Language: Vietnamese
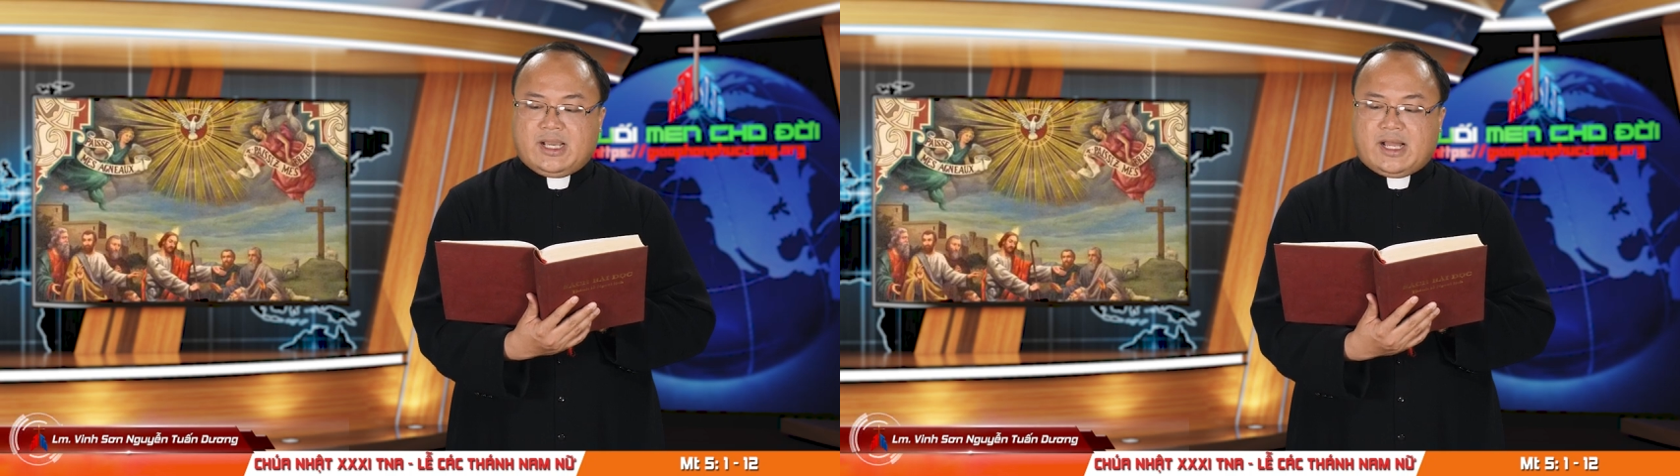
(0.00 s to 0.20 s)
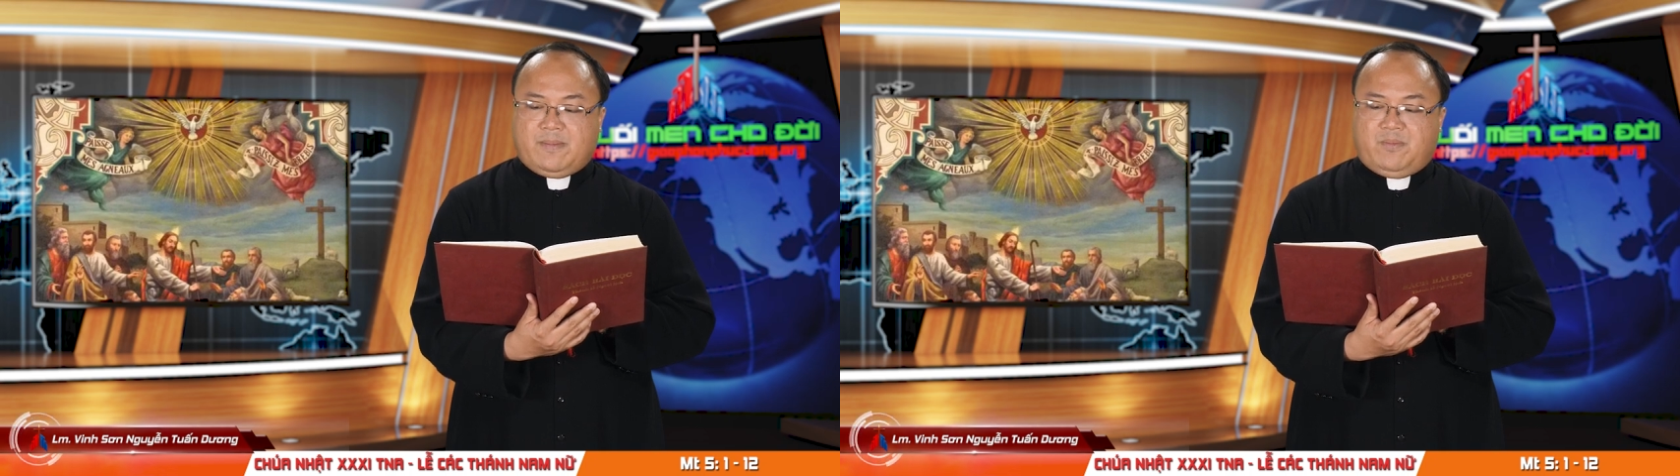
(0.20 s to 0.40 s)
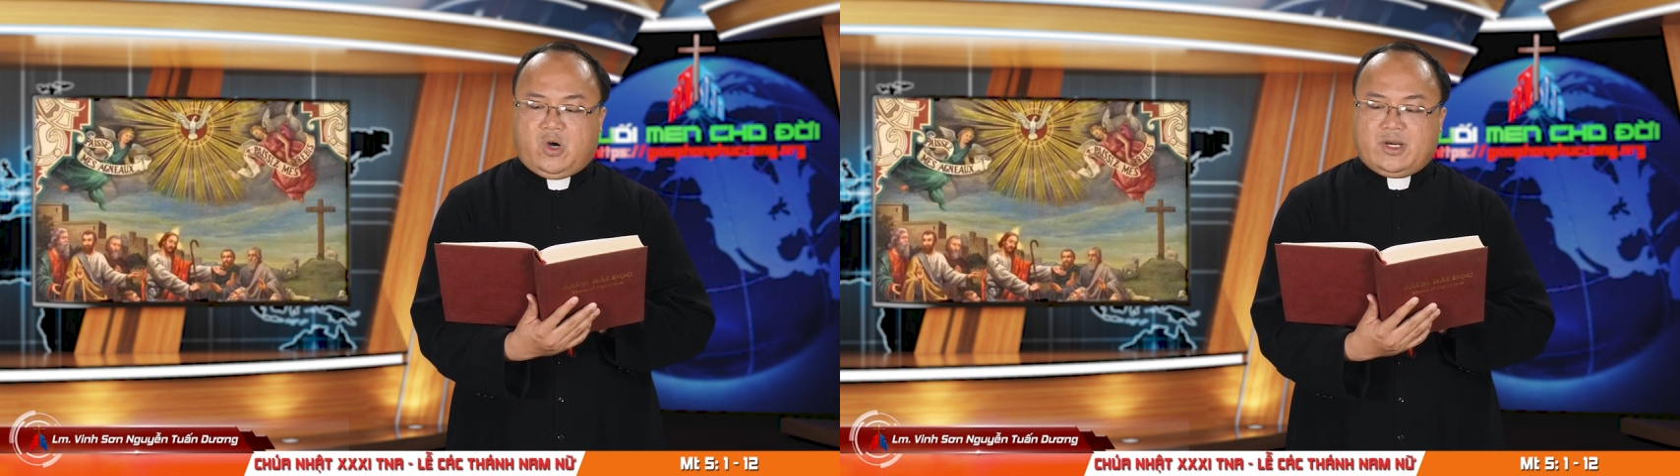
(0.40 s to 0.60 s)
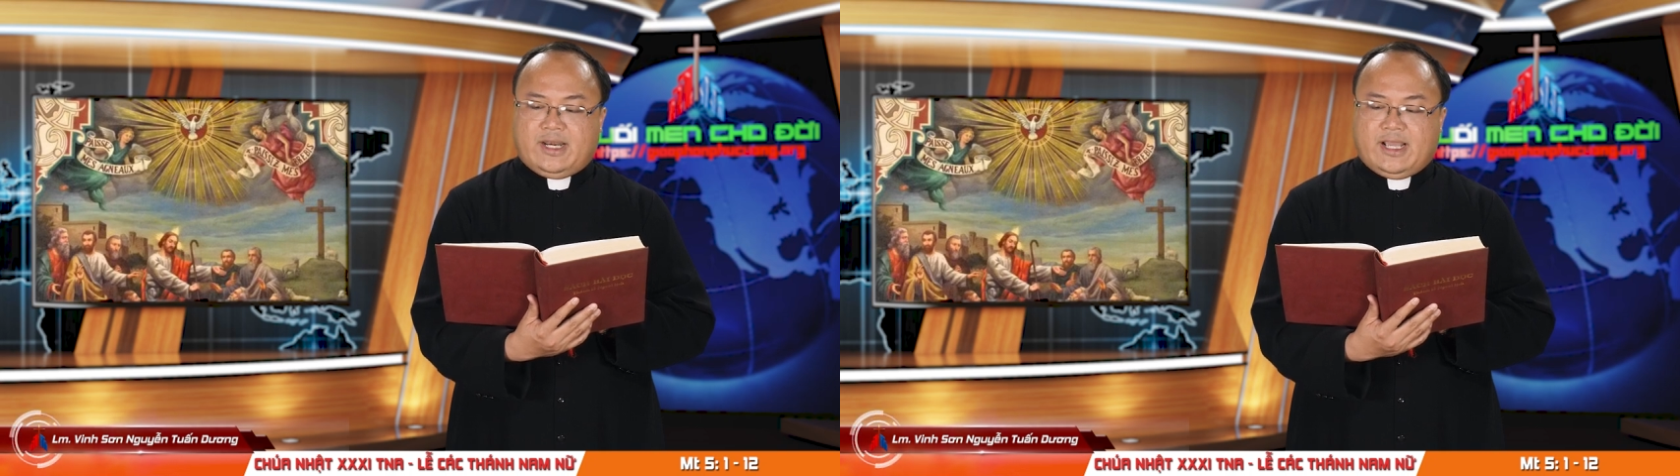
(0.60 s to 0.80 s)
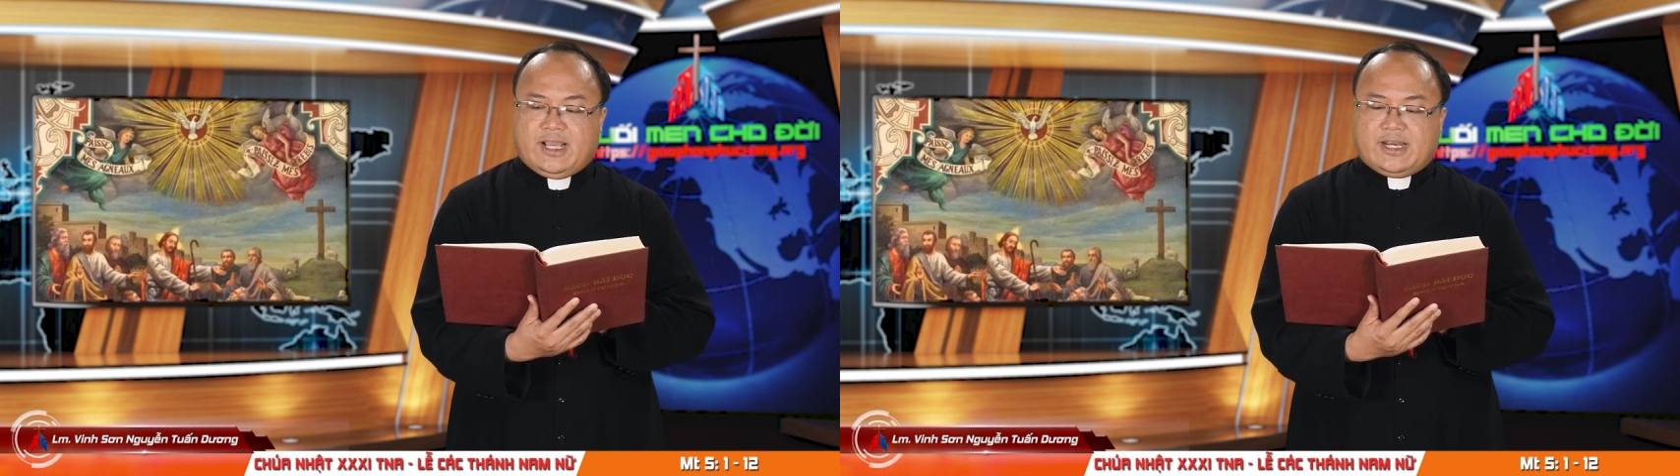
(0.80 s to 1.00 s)
các môn
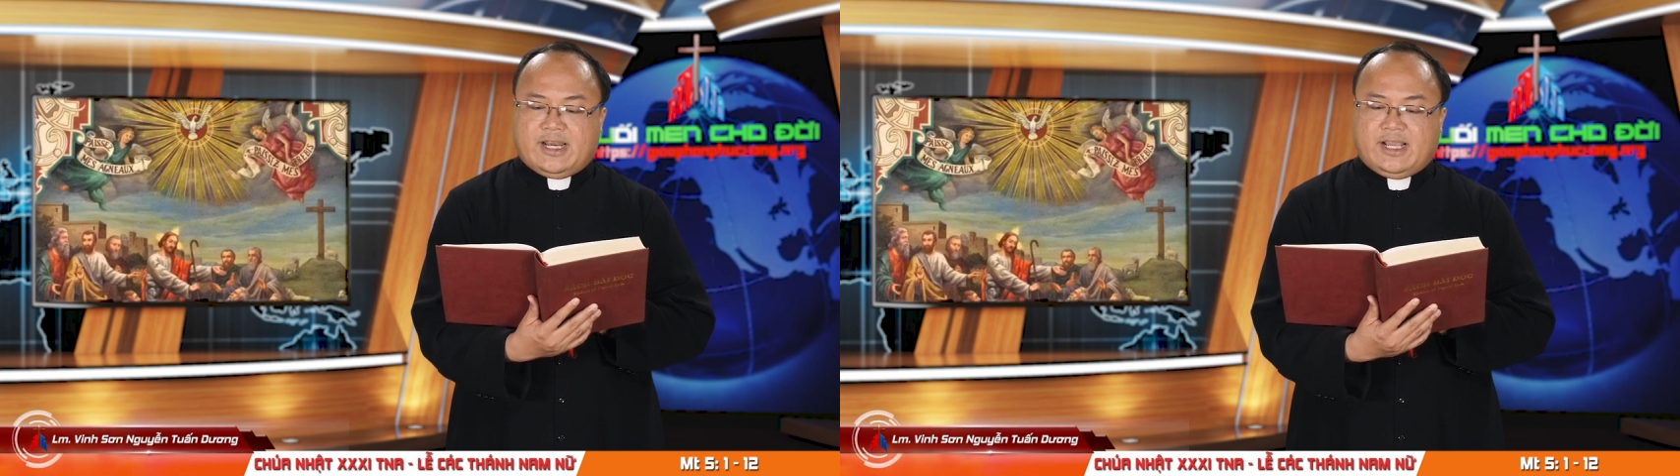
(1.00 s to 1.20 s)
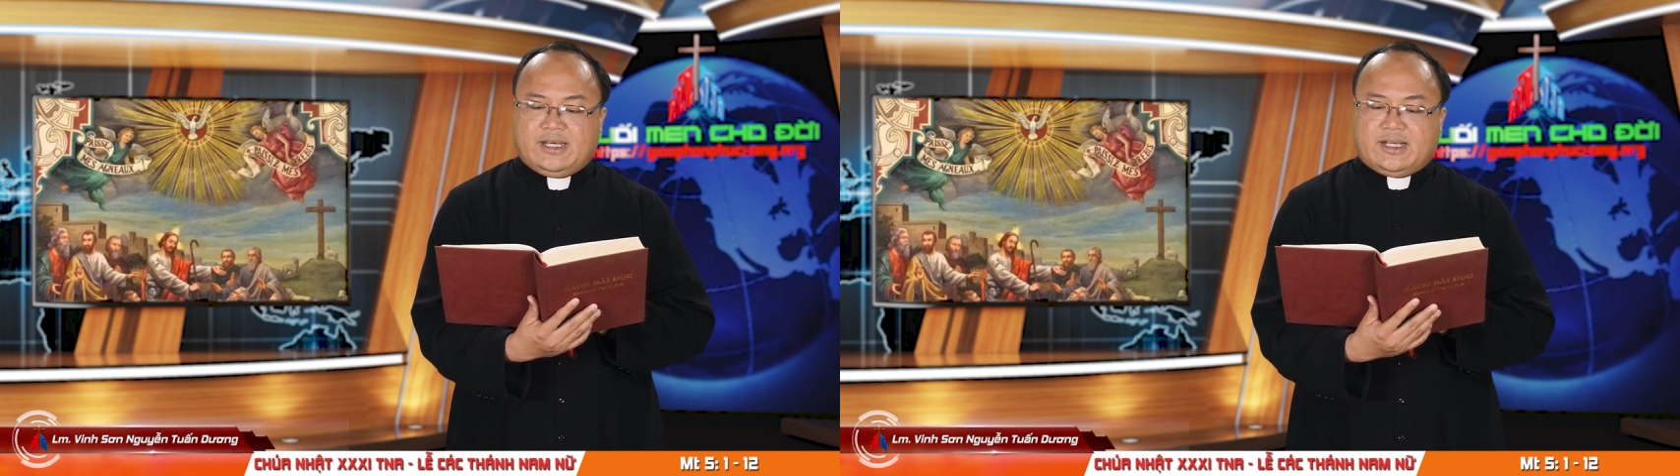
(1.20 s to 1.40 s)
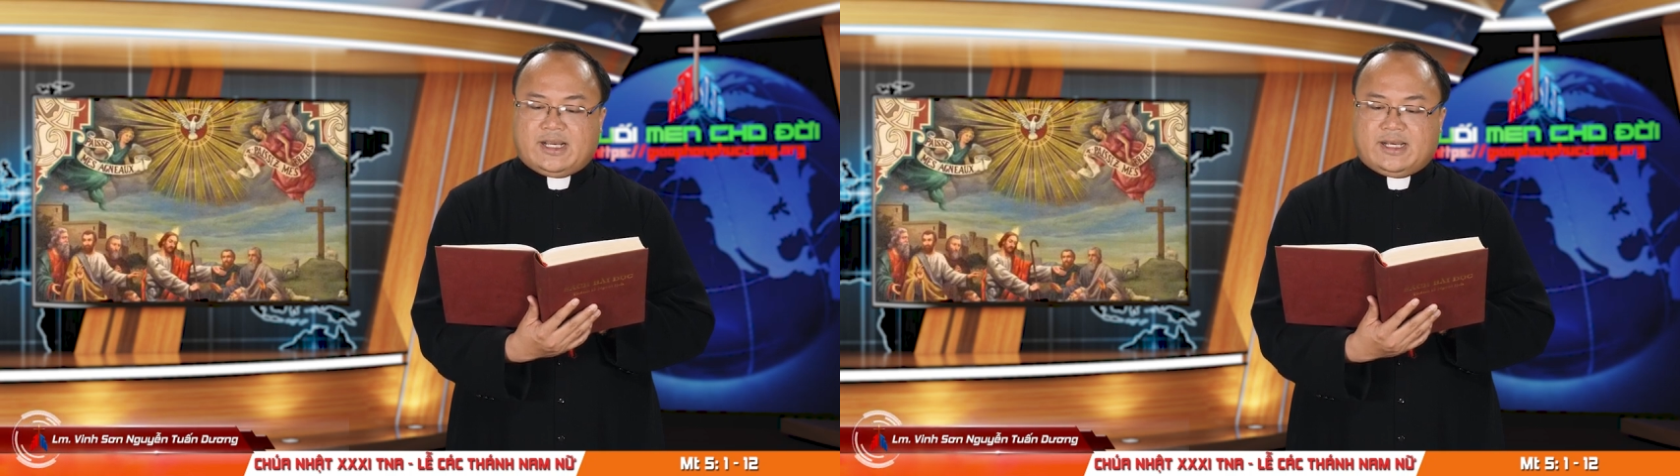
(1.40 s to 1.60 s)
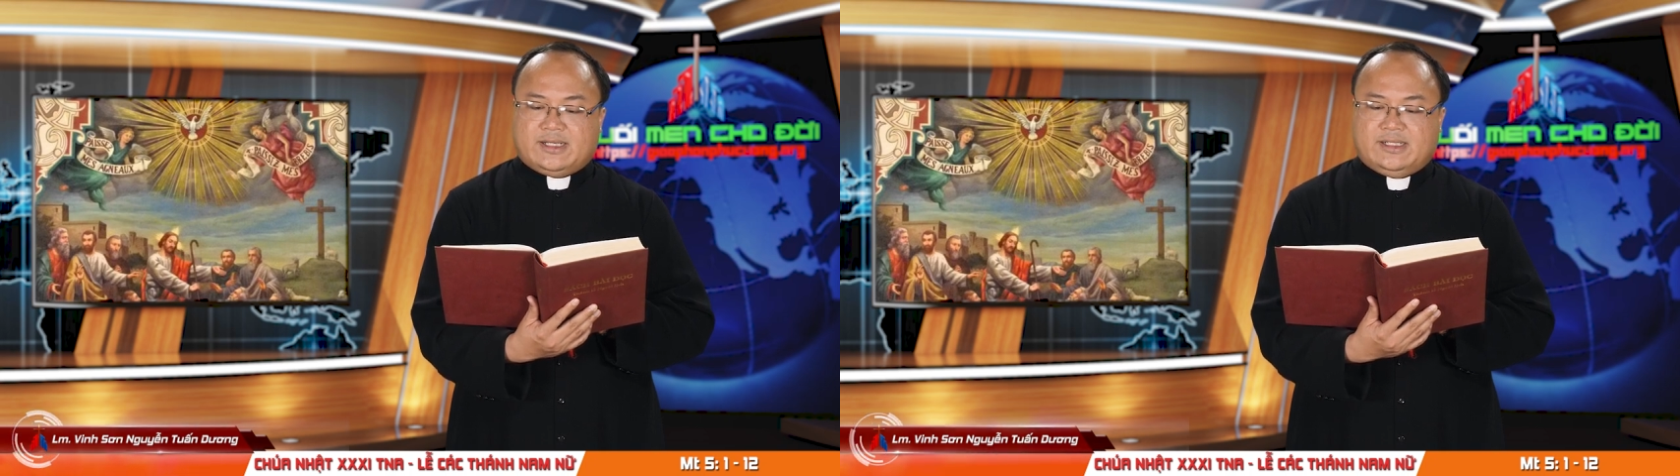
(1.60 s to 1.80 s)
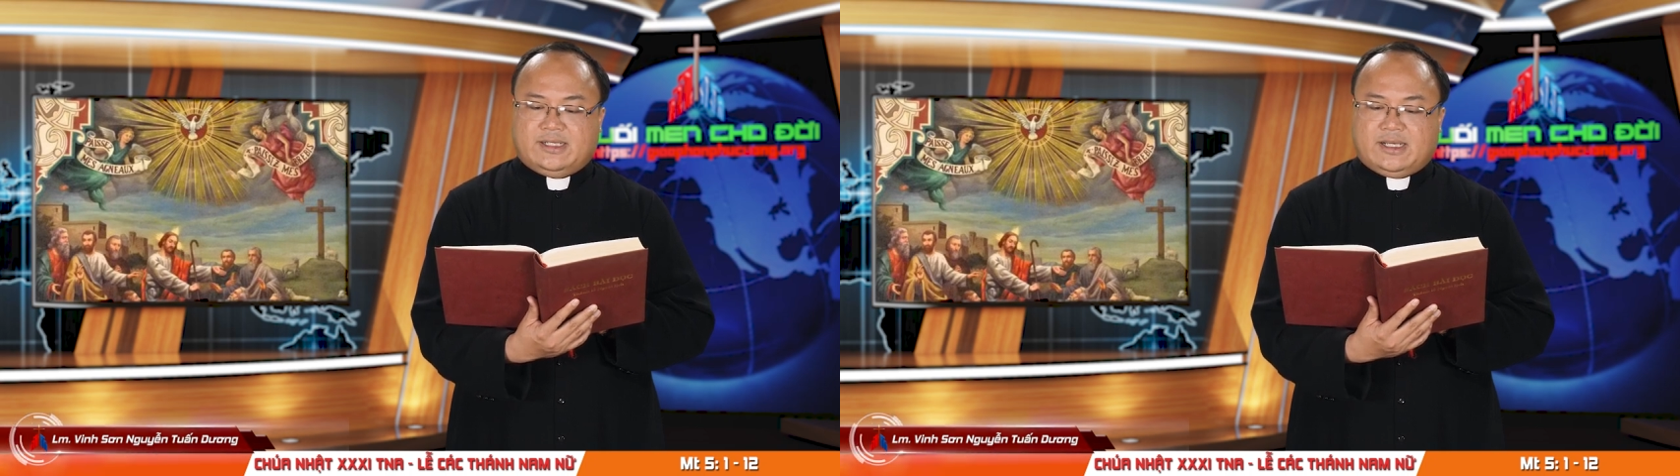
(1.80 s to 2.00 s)
đệ đến
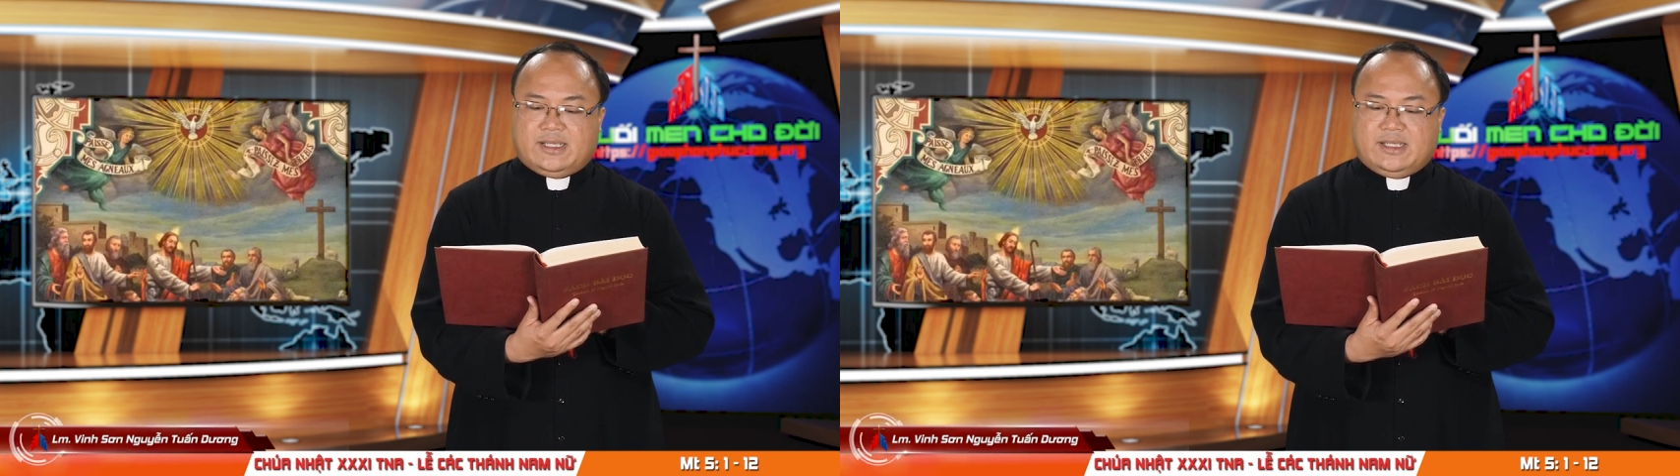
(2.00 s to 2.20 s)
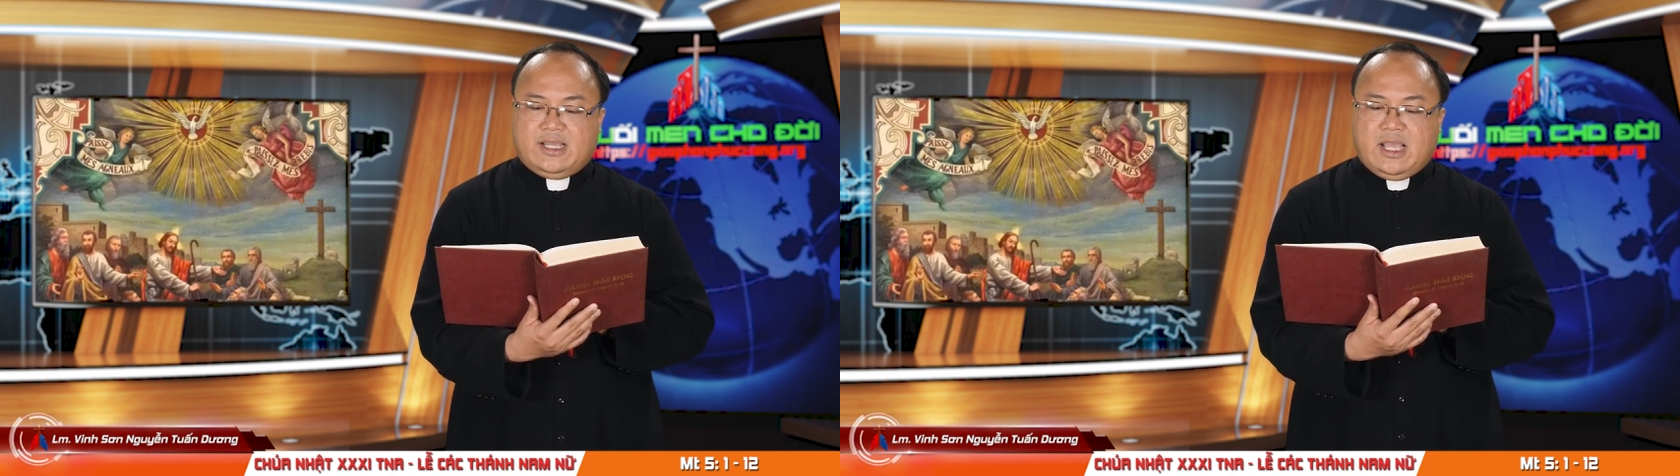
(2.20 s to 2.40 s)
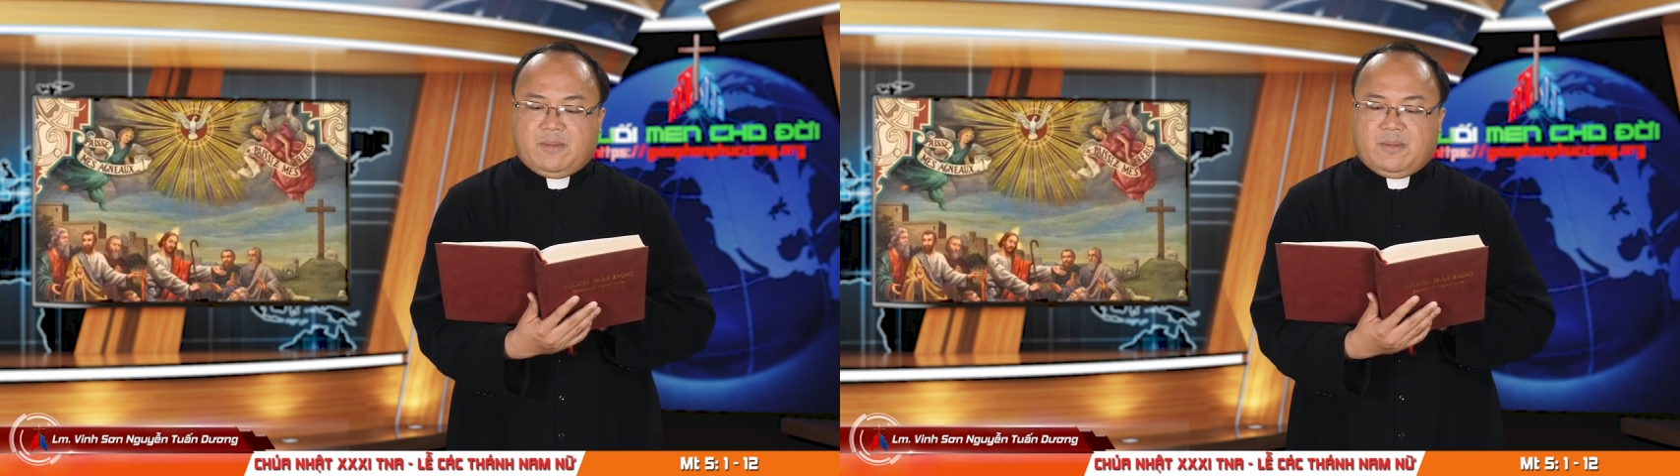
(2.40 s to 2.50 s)
gần người.